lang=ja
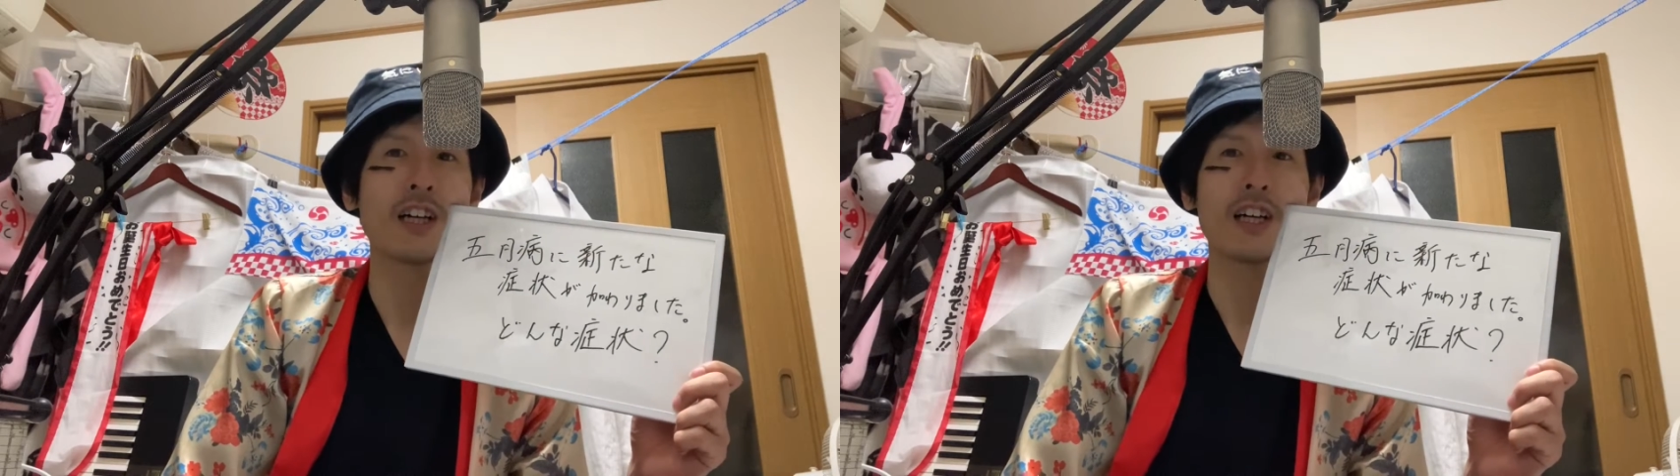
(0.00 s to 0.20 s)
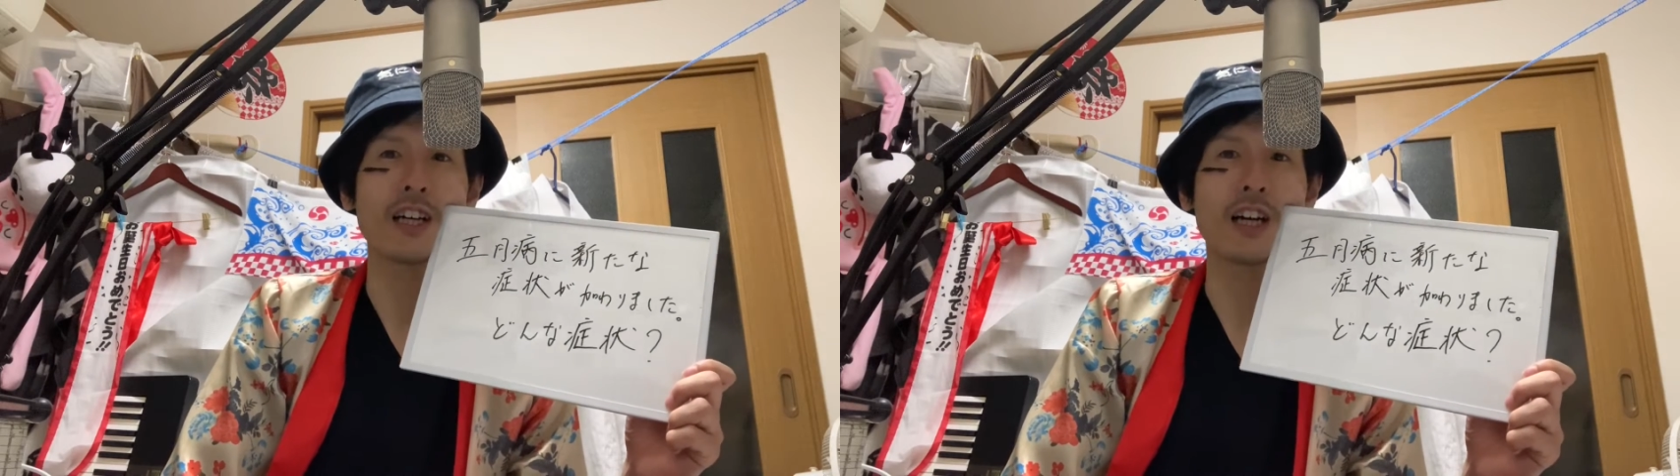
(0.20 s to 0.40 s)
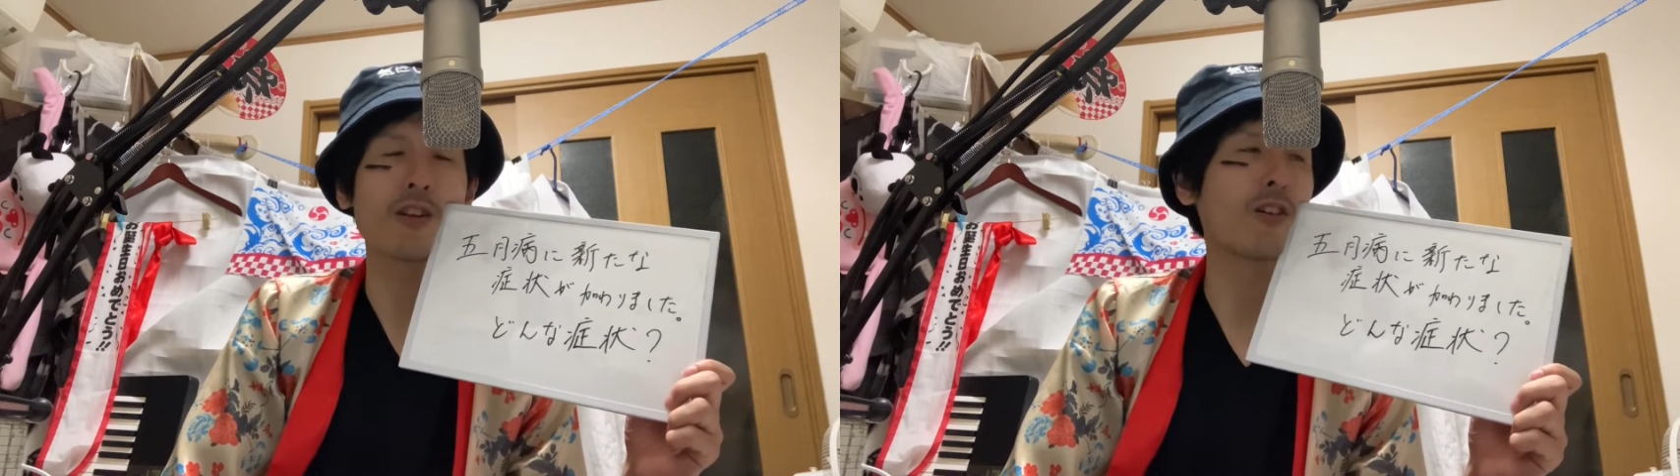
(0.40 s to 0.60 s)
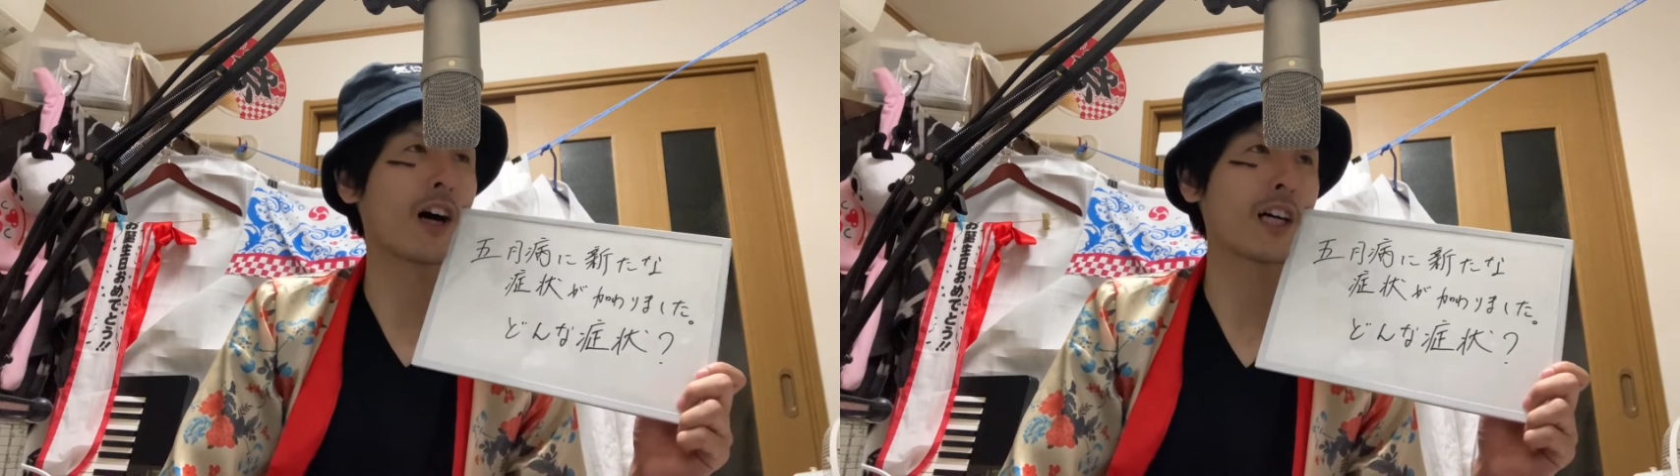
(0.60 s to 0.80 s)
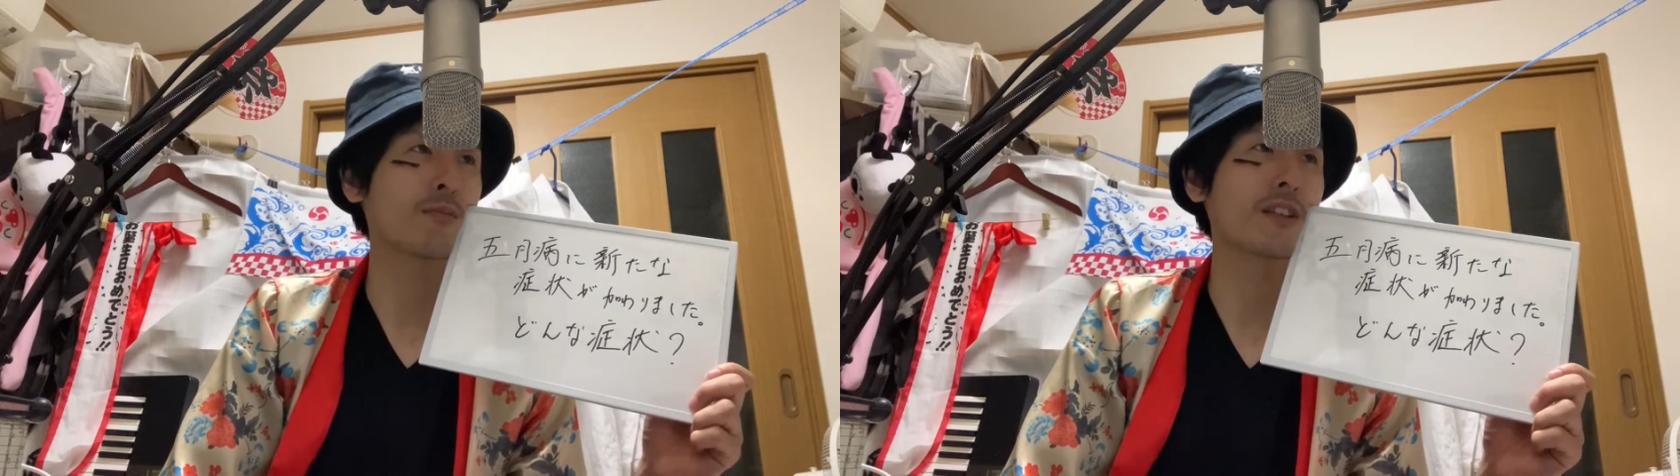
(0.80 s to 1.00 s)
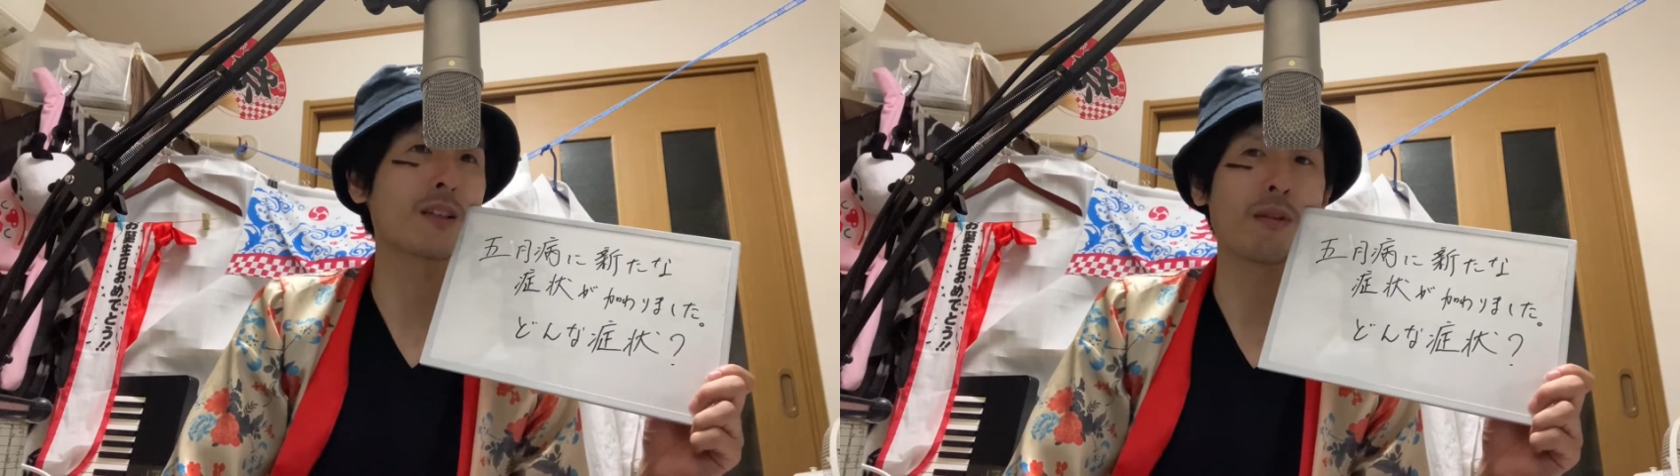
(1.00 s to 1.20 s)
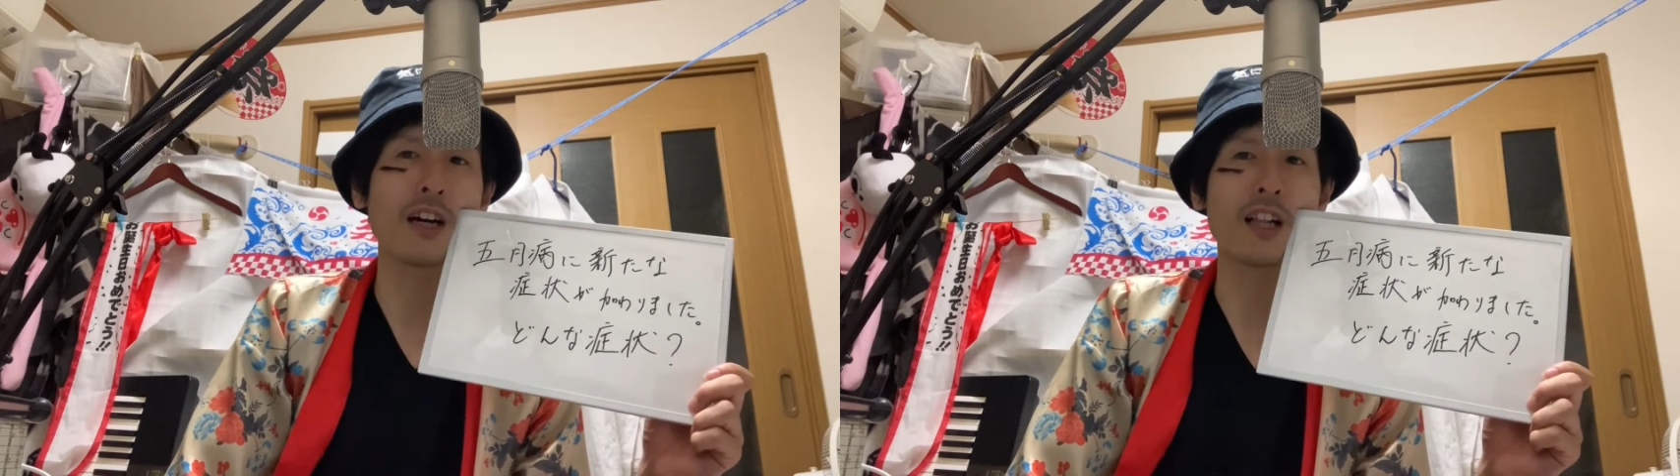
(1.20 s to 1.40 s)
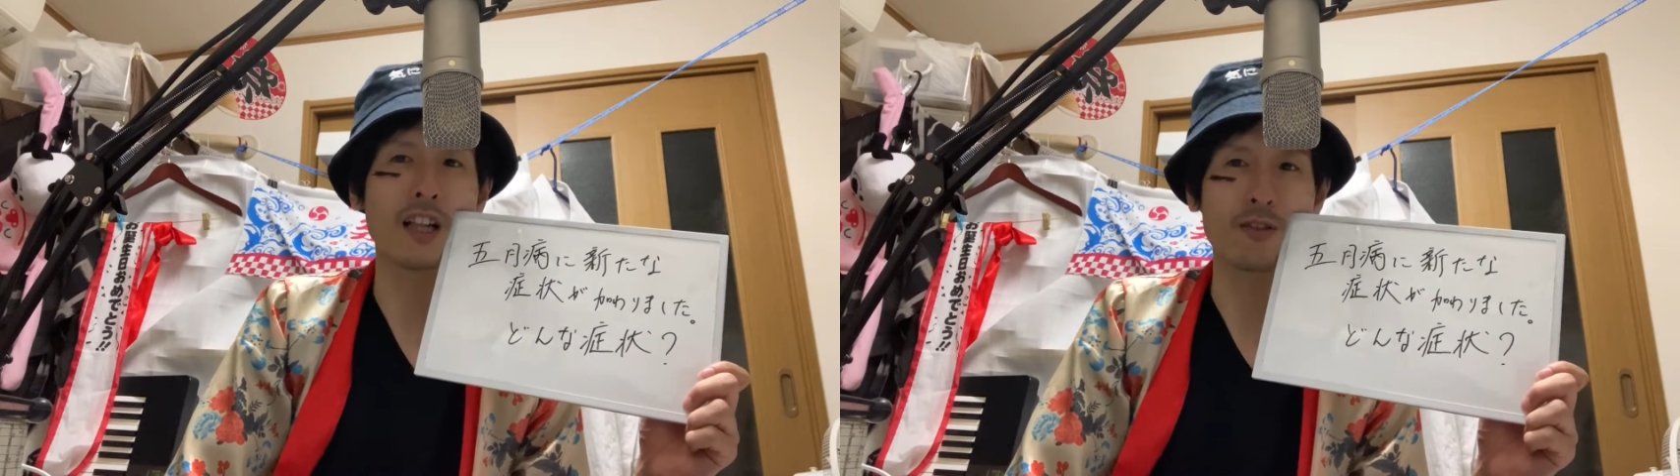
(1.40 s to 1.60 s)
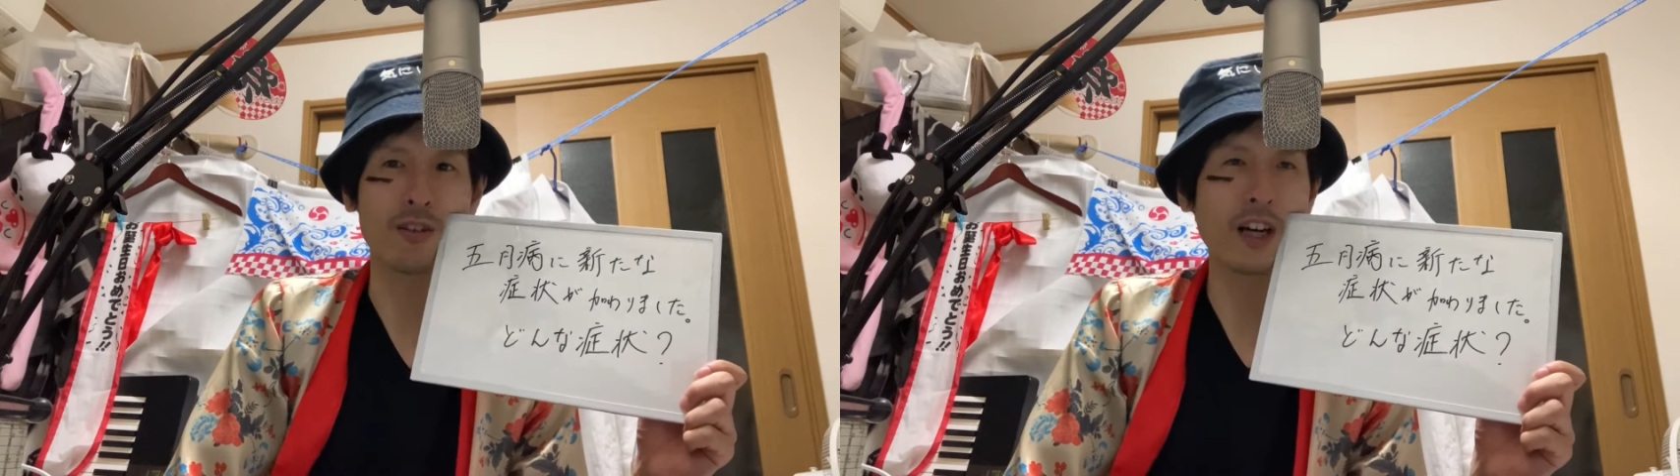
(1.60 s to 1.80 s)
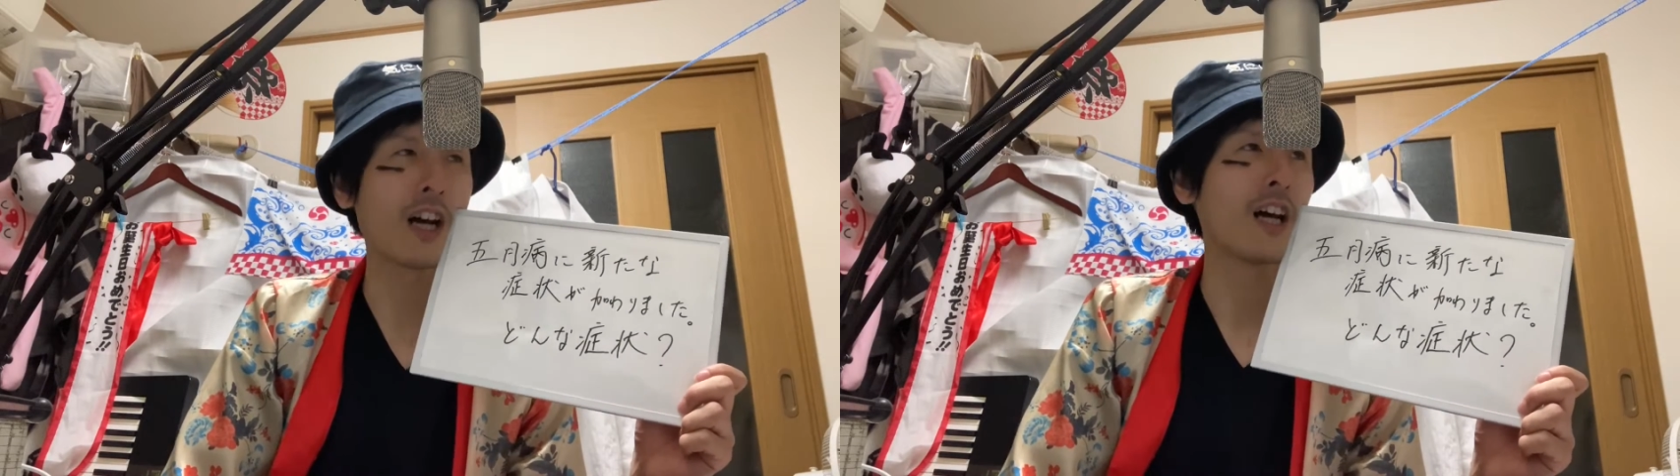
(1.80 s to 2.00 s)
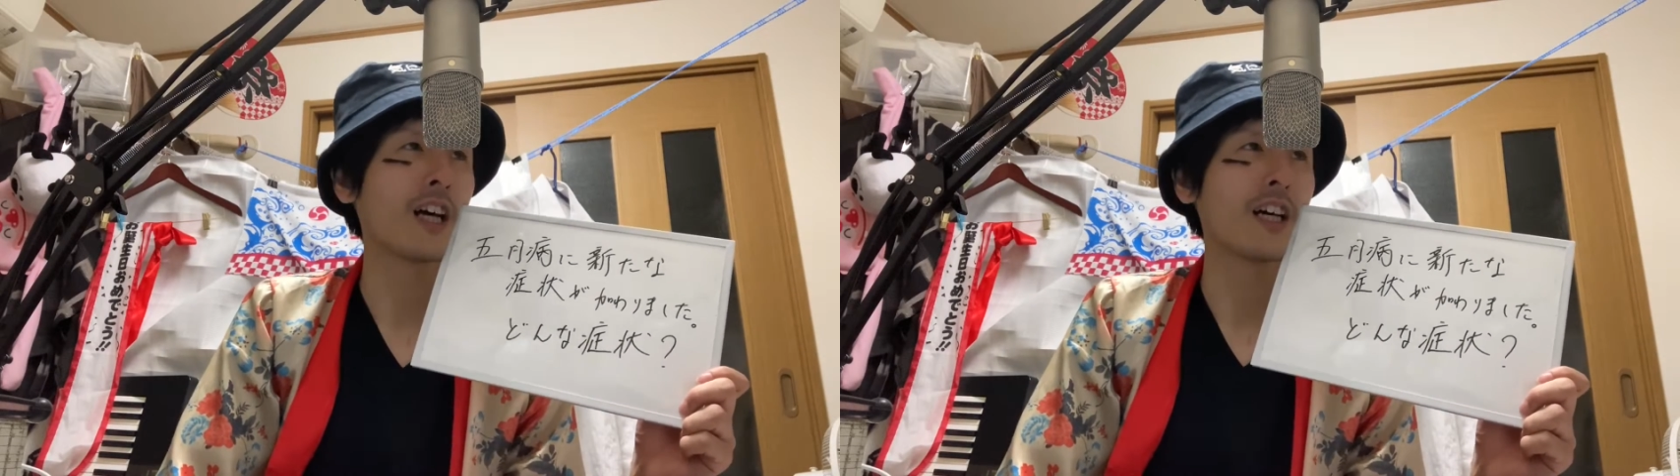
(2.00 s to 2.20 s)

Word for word: えー、学校が始まったばかりだとか、